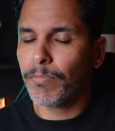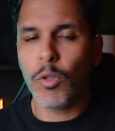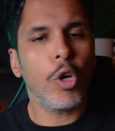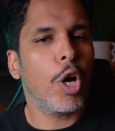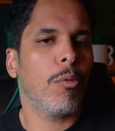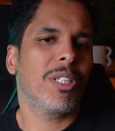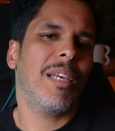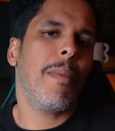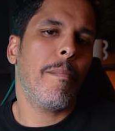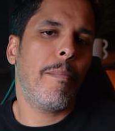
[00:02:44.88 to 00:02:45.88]
ne
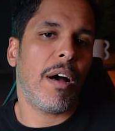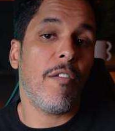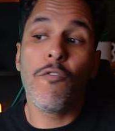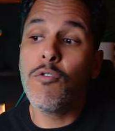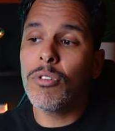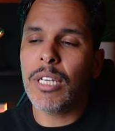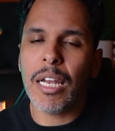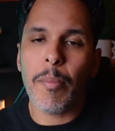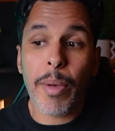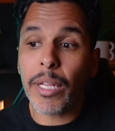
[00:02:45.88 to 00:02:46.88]
commencez même pas. Vous
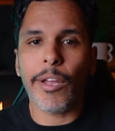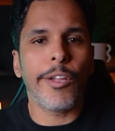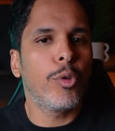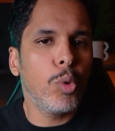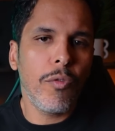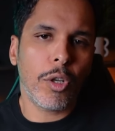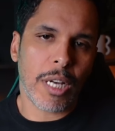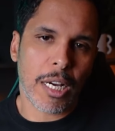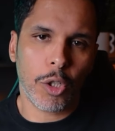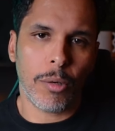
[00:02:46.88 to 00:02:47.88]
allez perdre euh, tout votre argent.